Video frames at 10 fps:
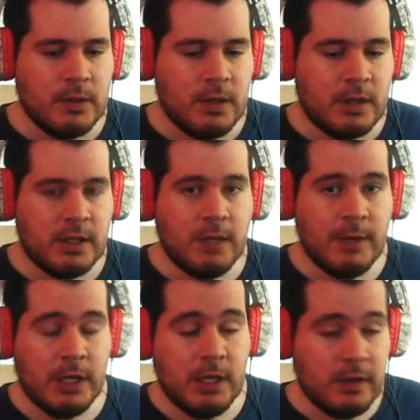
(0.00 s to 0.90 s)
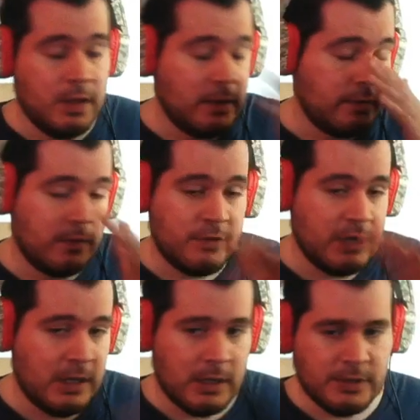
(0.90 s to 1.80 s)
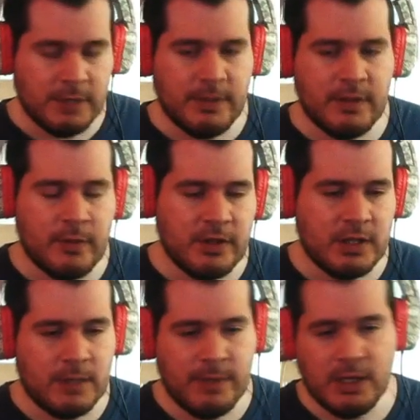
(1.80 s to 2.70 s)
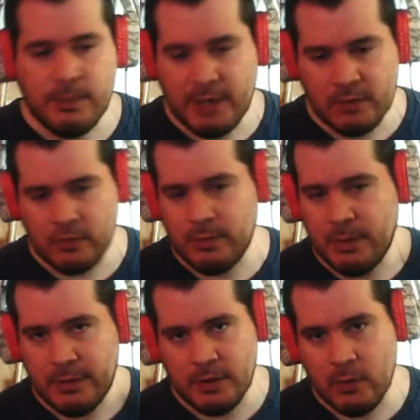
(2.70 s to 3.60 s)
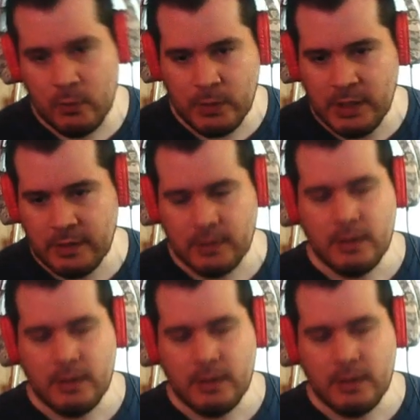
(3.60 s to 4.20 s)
Así que imagínense, ya, ya pasé por esa etapa y paso simplemente los lunes.